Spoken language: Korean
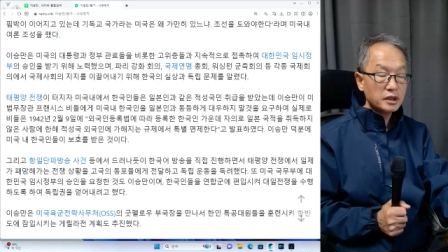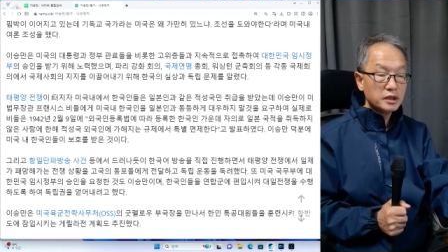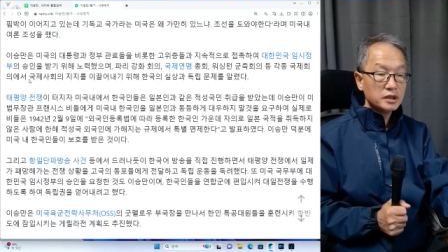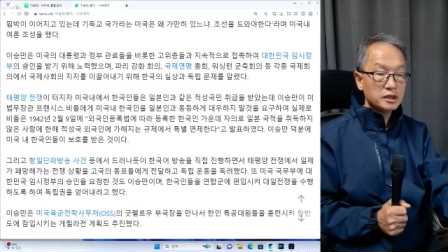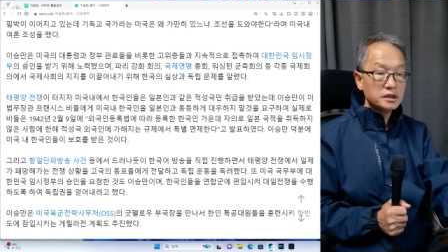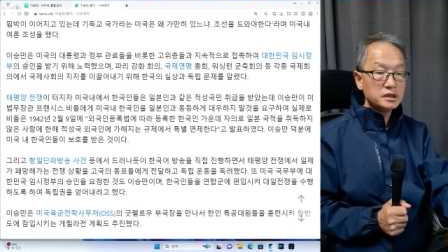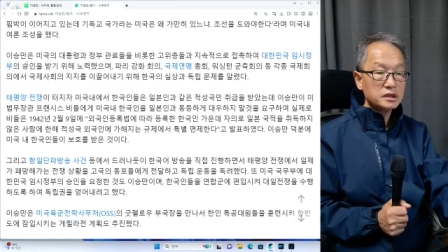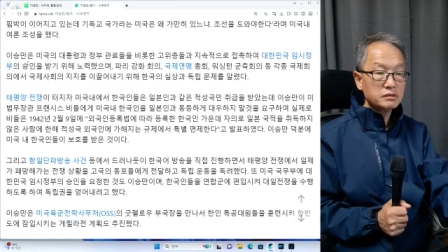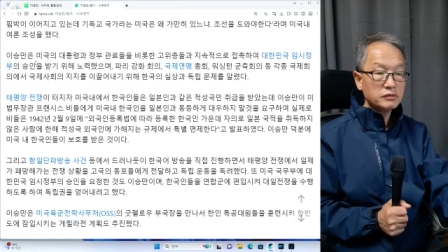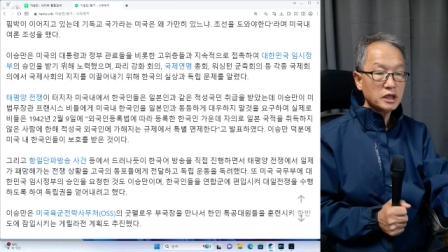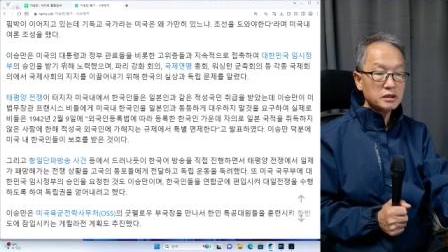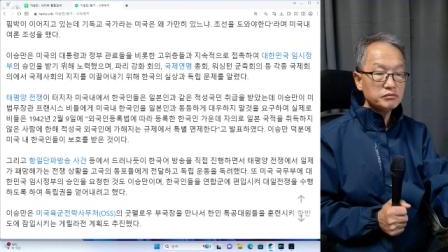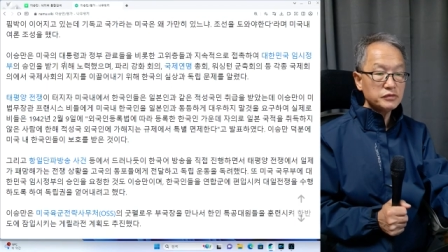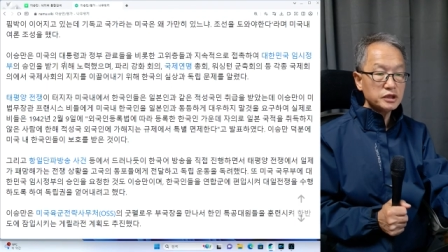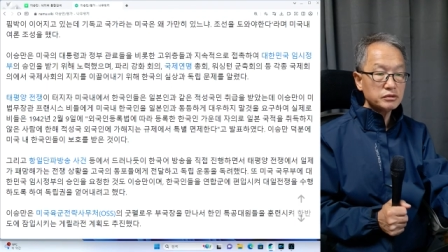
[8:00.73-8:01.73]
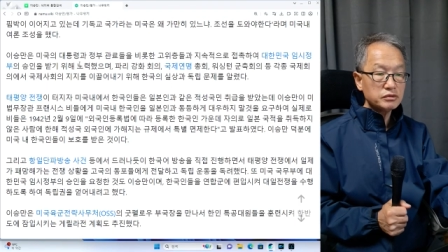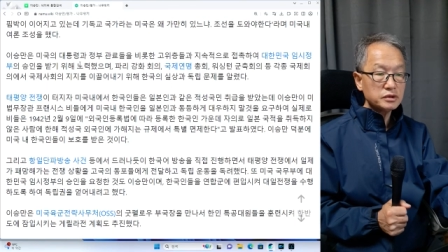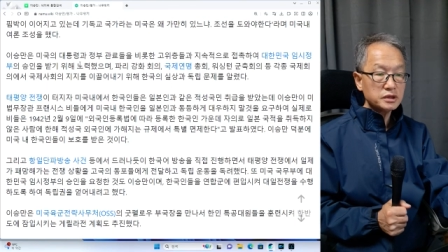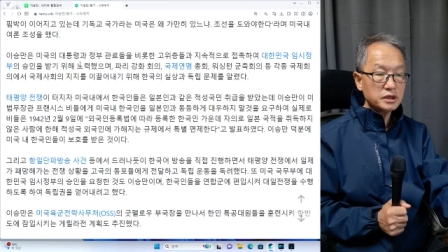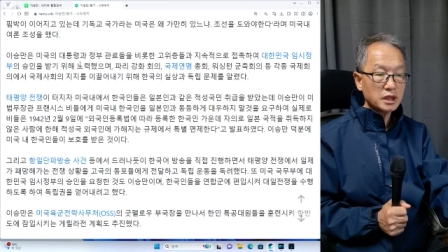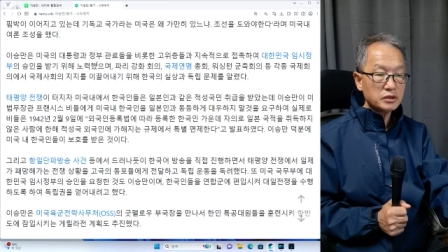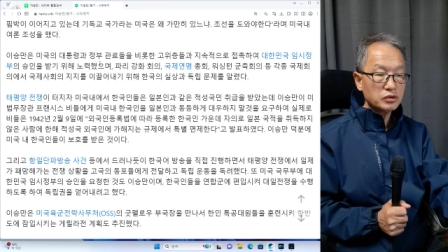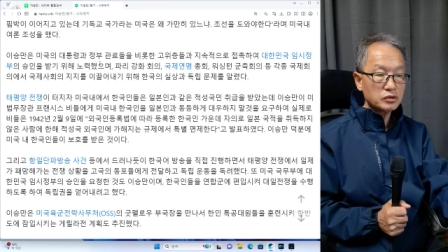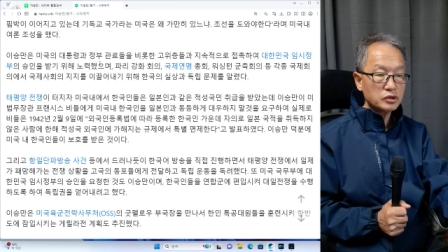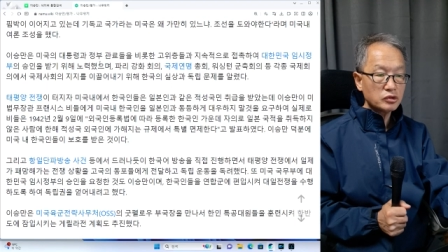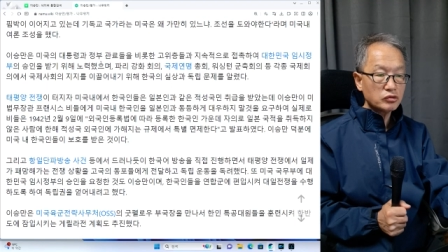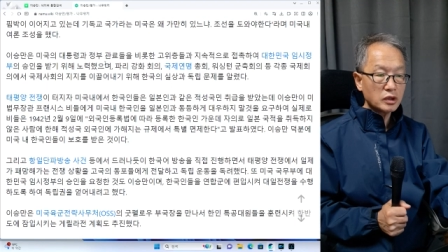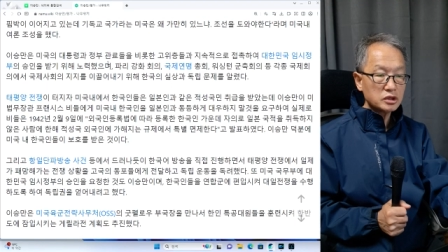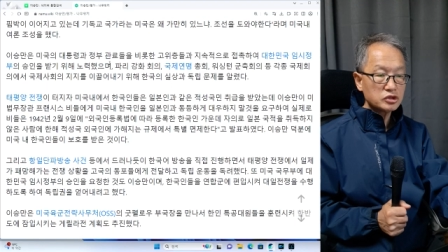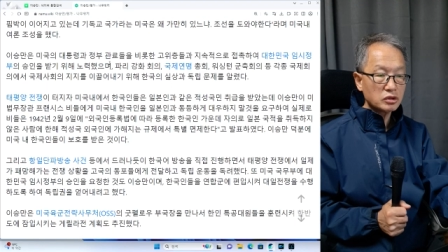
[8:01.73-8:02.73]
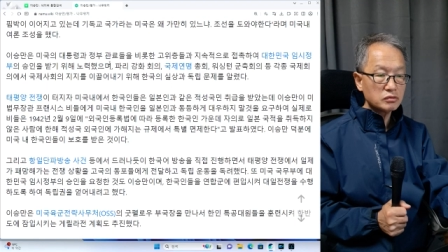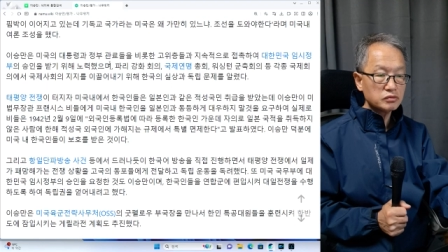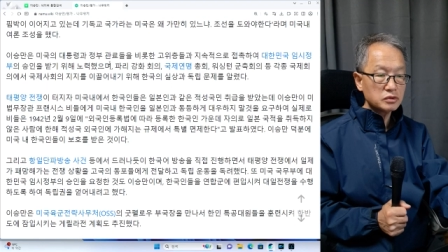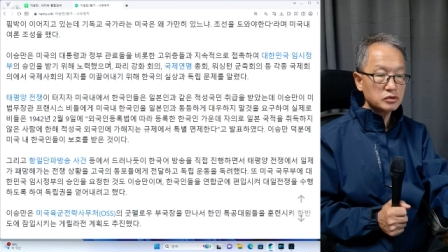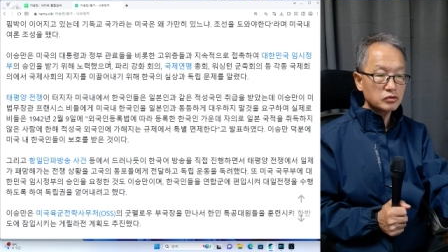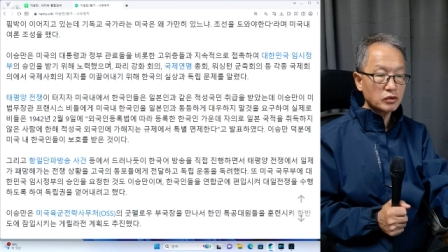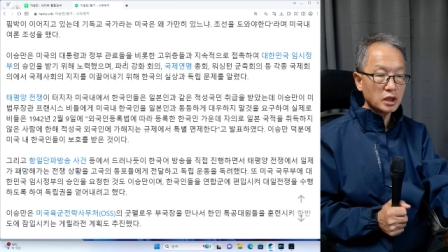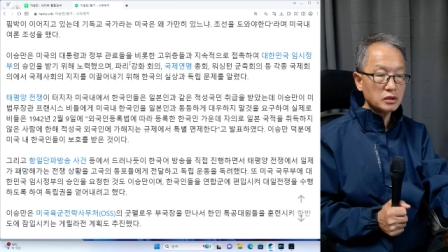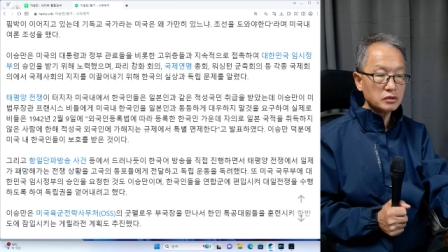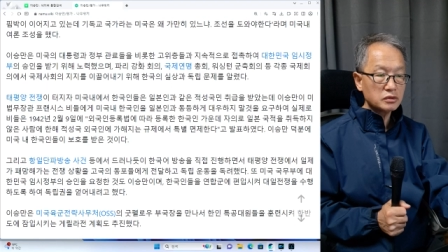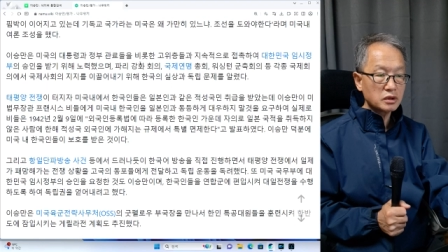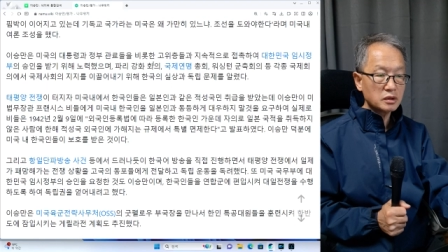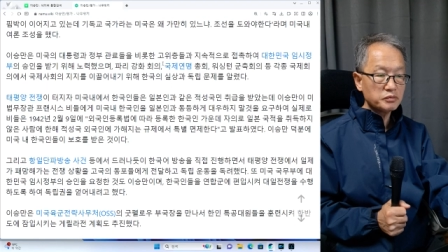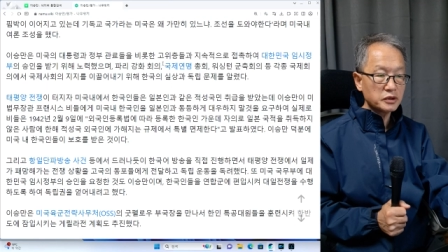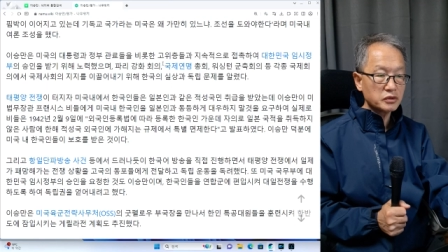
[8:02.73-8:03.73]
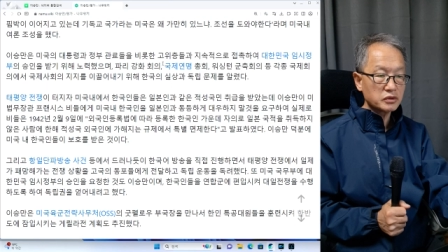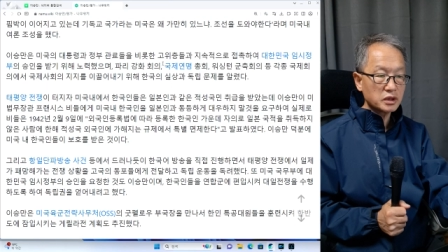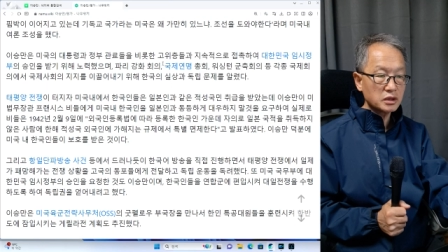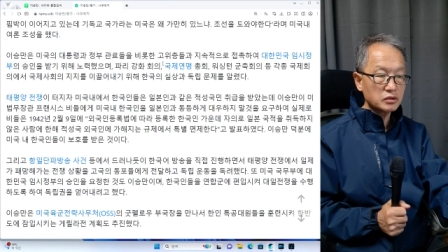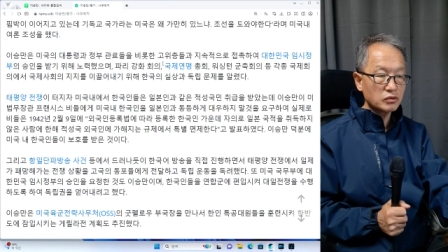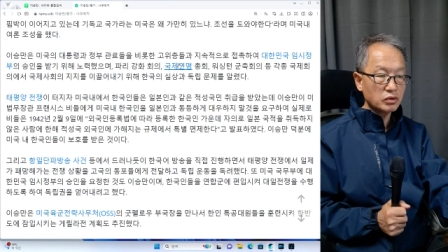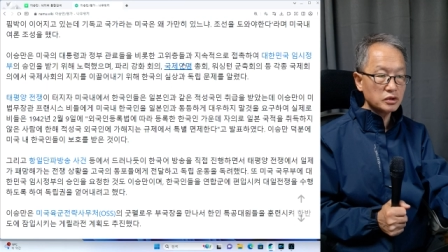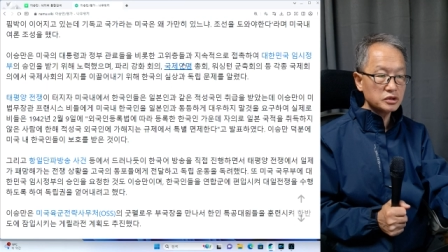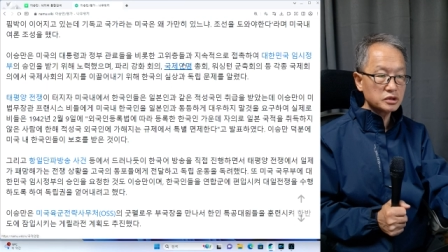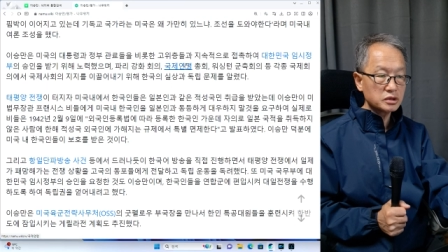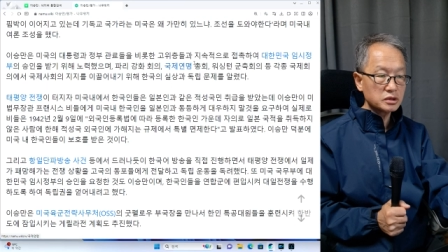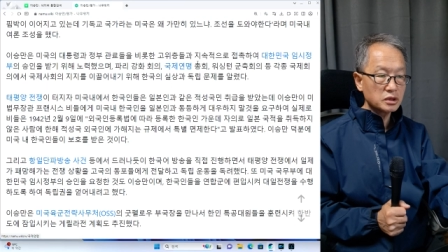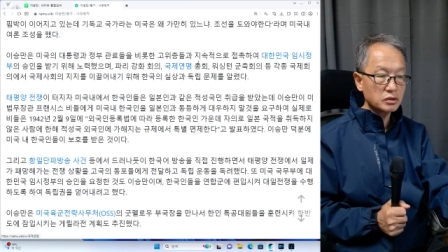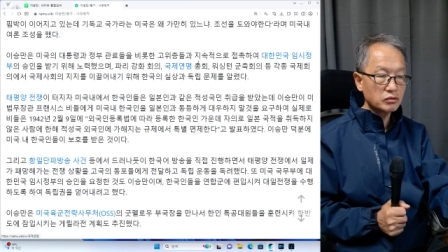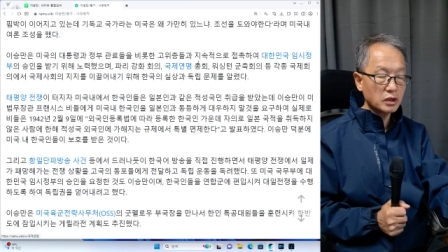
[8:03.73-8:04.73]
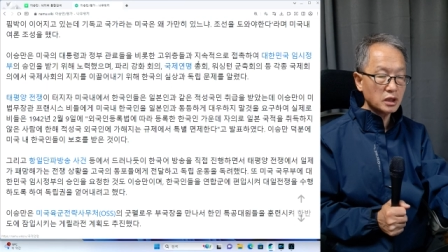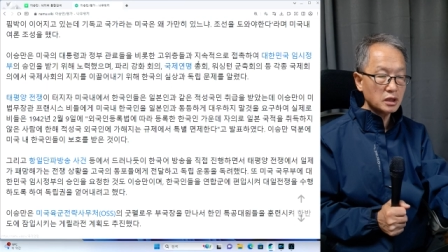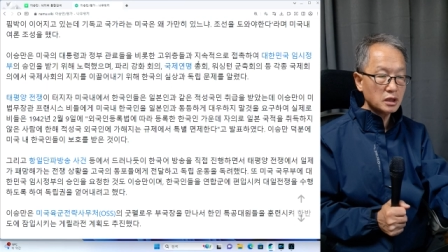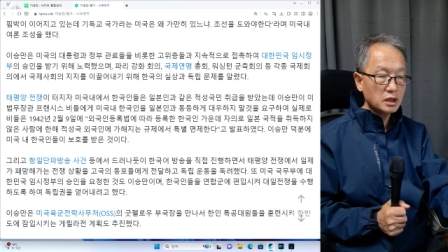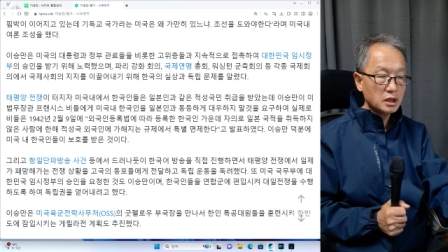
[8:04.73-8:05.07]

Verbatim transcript: 이승만은 미국의 대통령과 정부 관료들을 비롯한 고위층들과